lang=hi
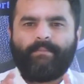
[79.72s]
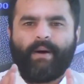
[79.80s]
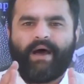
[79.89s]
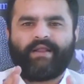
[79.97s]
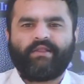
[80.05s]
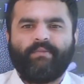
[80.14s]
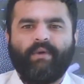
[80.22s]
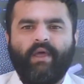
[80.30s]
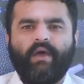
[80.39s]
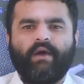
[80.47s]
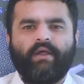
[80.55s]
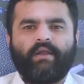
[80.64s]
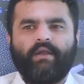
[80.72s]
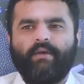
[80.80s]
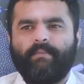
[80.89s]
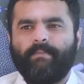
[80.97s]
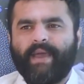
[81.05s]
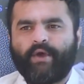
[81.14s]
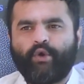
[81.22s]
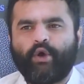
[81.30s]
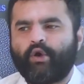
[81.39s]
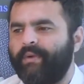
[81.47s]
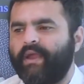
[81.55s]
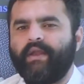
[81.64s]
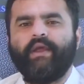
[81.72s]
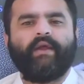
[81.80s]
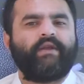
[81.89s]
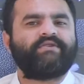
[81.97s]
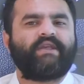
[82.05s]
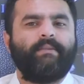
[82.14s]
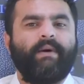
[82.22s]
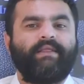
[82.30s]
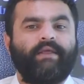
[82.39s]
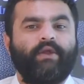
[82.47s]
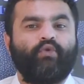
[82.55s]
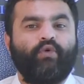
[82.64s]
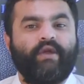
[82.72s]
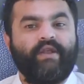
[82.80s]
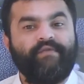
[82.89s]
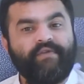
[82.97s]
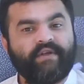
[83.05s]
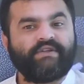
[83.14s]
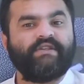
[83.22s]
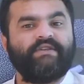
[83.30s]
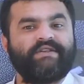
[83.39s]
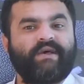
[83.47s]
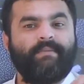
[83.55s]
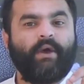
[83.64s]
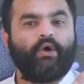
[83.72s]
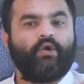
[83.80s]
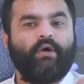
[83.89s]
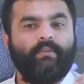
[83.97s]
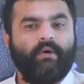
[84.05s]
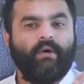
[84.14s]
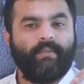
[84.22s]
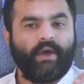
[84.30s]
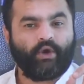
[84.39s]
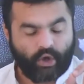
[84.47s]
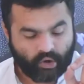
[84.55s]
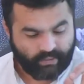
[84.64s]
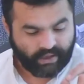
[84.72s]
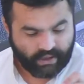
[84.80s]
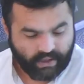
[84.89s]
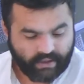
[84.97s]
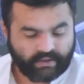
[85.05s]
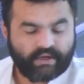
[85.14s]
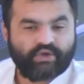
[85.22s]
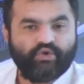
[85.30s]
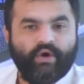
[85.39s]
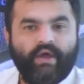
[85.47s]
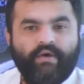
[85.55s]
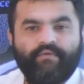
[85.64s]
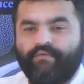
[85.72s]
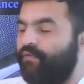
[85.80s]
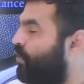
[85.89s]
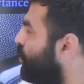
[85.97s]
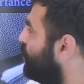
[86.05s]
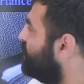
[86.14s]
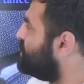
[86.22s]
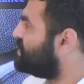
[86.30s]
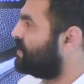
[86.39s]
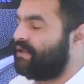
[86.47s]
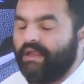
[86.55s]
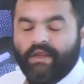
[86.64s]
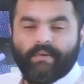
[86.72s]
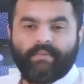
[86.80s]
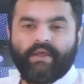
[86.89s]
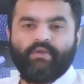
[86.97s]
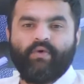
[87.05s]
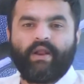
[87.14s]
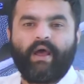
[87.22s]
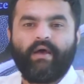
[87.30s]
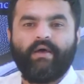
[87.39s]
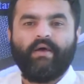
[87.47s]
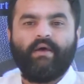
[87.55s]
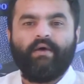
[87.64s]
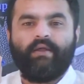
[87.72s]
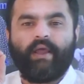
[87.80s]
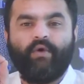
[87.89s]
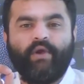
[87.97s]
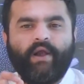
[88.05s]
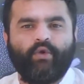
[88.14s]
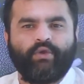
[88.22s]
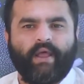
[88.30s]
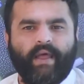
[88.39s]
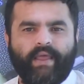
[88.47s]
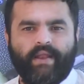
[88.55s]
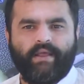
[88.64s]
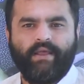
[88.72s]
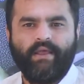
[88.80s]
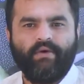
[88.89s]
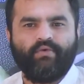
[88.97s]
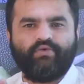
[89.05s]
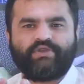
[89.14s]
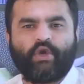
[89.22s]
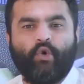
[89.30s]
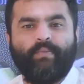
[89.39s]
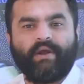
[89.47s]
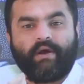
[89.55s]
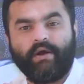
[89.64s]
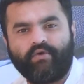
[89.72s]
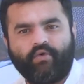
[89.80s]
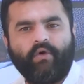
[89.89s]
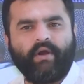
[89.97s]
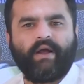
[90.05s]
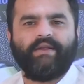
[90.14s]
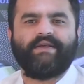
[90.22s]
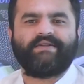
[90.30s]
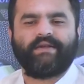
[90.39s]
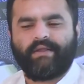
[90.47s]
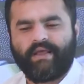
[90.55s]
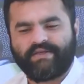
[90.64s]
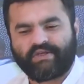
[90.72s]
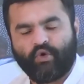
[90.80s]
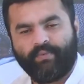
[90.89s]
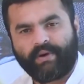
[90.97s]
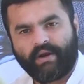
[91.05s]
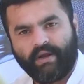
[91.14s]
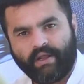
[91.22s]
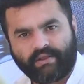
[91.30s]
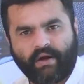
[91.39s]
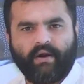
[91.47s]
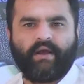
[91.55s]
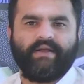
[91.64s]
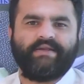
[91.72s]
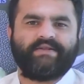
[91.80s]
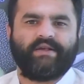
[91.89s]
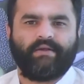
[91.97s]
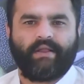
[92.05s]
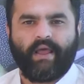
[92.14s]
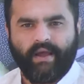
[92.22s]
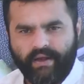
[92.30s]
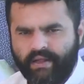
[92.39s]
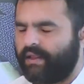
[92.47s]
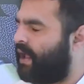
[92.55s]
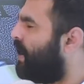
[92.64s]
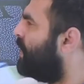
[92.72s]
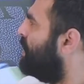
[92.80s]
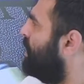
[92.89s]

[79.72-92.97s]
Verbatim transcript: भारत में अगर मैक्रो इकोनॉमिक इंडिकेटर्स की बात करें तो इन्फ्लेशन जैसा मैक्रो इकोनॉमिक इंडिकेटर जो है वो इस अधिनियम के द्वारा रेगुलेट होता है यानी कि उसके ऊपर कंट्रोल रखा जा सकता है इसके ऊपर नियंत्रण रखा जा सकता है अन्यथा